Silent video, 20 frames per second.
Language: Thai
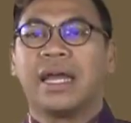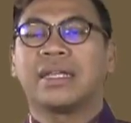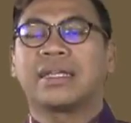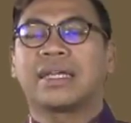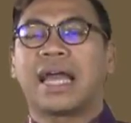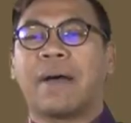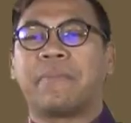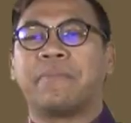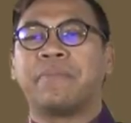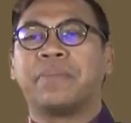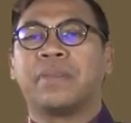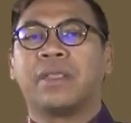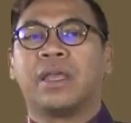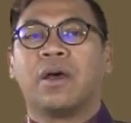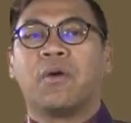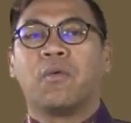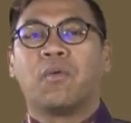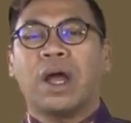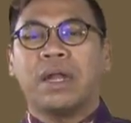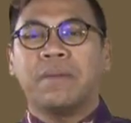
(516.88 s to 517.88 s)
อนกับ
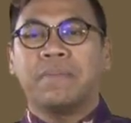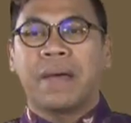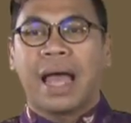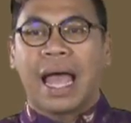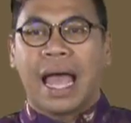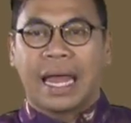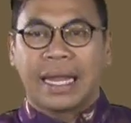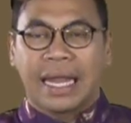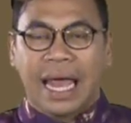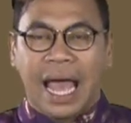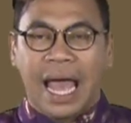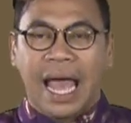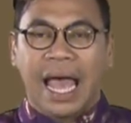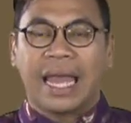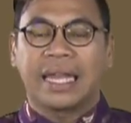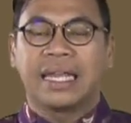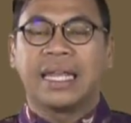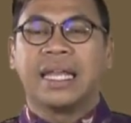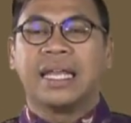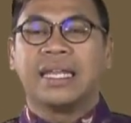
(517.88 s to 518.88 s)
วัดมหาธา
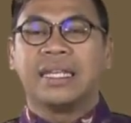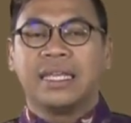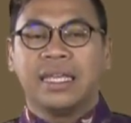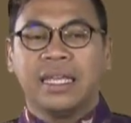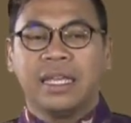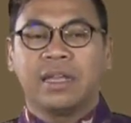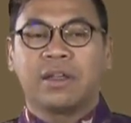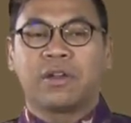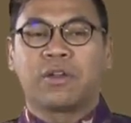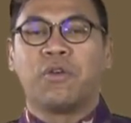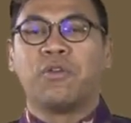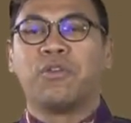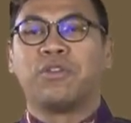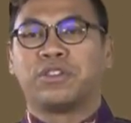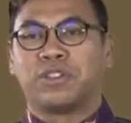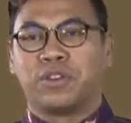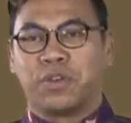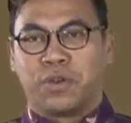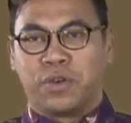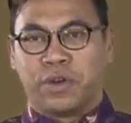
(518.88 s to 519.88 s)
ตุที่กรุง
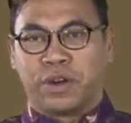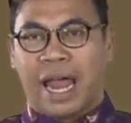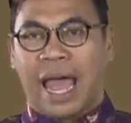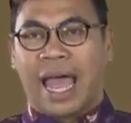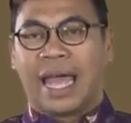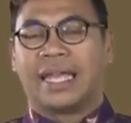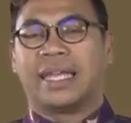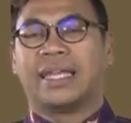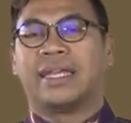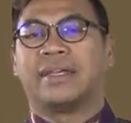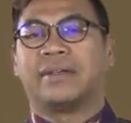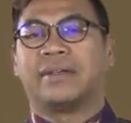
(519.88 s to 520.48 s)
สุขโขทยัย